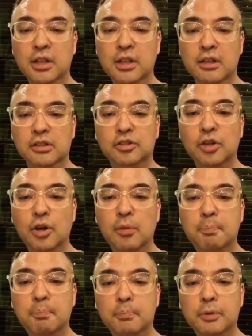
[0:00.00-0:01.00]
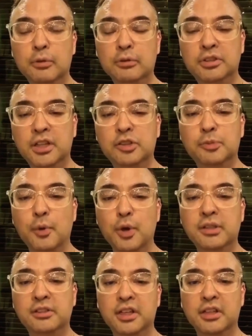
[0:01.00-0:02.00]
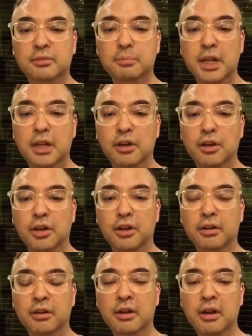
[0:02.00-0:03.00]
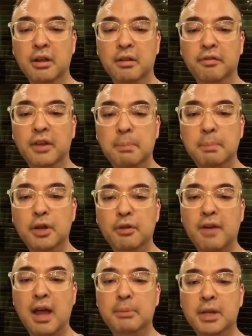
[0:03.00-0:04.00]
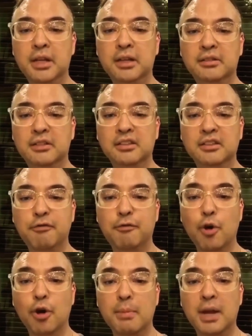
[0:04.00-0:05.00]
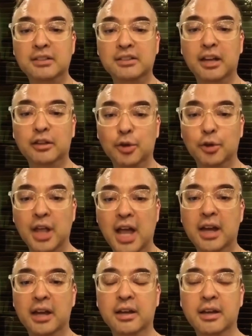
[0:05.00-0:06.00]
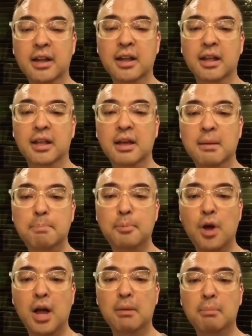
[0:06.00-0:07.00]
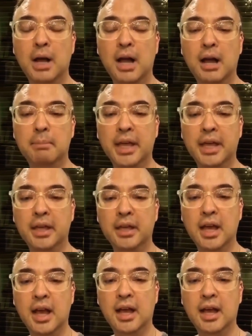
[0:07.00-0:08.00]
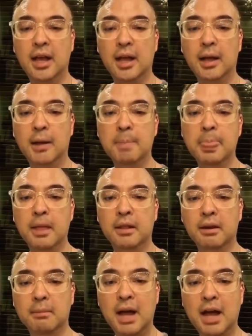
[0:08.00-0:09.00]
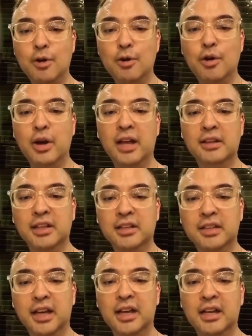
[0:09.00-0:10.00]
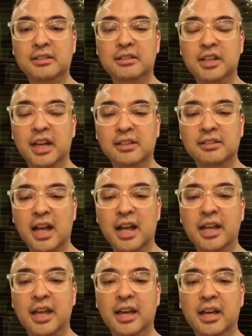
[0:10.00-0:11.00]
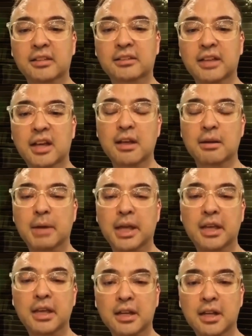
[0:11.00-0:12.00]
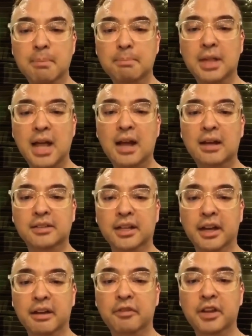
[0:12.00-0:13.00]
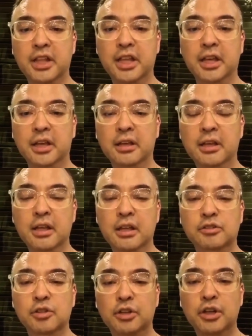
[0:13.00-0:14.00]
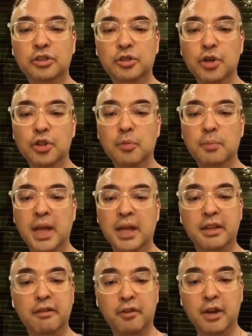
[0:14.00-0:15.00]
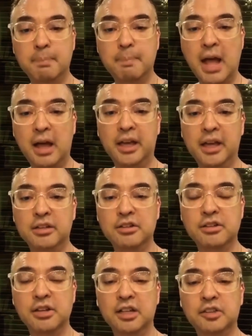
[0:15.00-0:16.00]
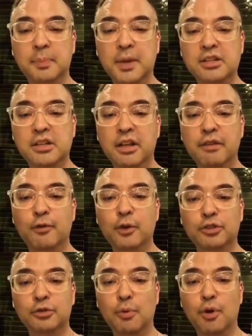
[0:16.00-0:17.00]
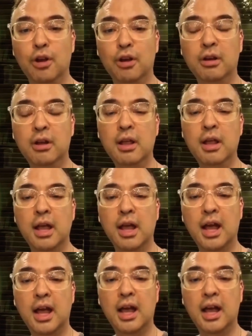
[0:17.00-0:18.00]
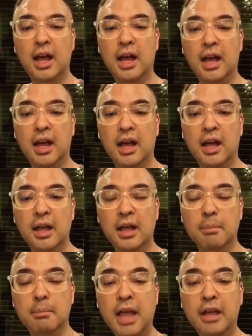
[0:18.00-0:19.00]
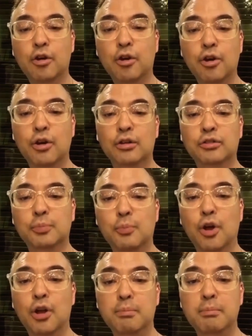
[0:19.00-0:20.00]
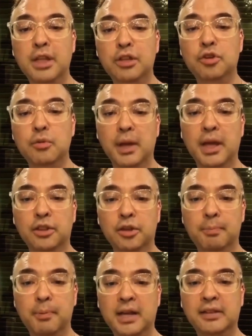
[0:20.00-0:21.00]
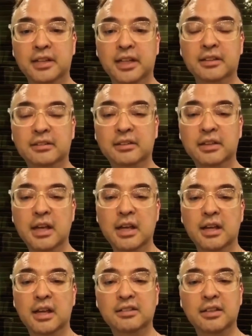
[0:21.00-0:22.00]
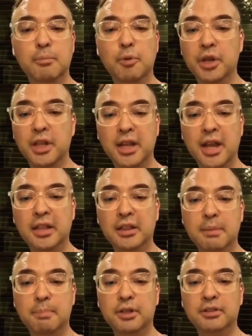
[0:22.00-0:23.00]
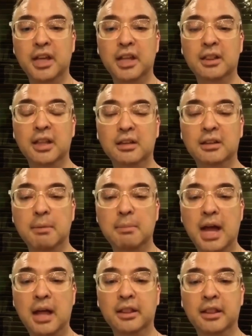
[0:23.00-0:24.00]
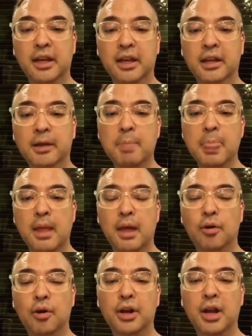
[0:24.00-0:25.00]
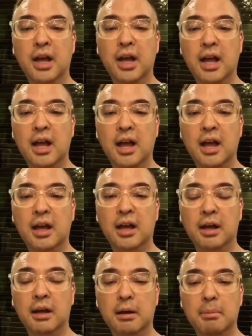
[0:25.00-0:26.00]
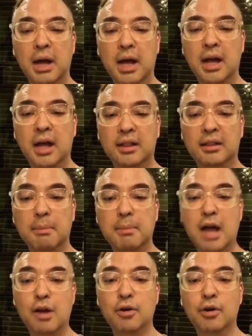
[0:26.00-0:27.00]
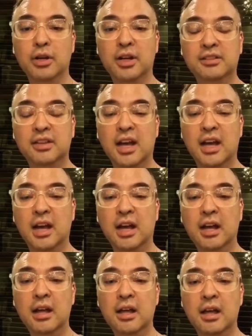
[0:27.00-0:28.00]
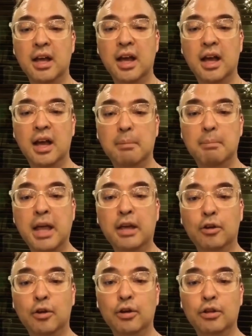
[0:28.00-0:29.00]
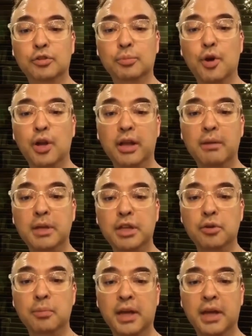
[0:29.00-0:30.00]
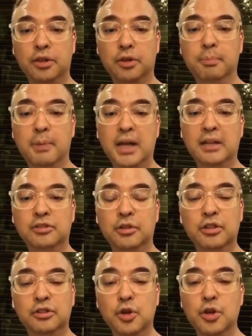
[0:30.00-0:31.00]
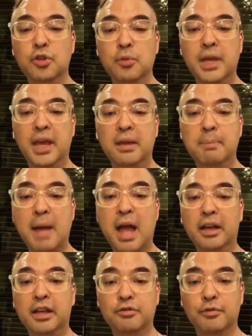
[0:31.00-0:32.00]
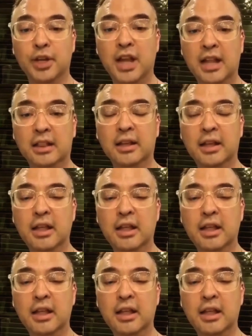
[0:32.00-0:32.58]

So, yung 6.6 million Filipino families, nasa formal sector yan. Yan po ang mga may uh, trabaho, SSS, GSIS, may income tax and everything. So, there's going to be a different package, especially for small uh, micro, small, medium enterprises kasi more than 90% ng trabahante or ng uh, mga trabaho nasa uh, micro, small, and medium enterprise. So there's going to be a package for that.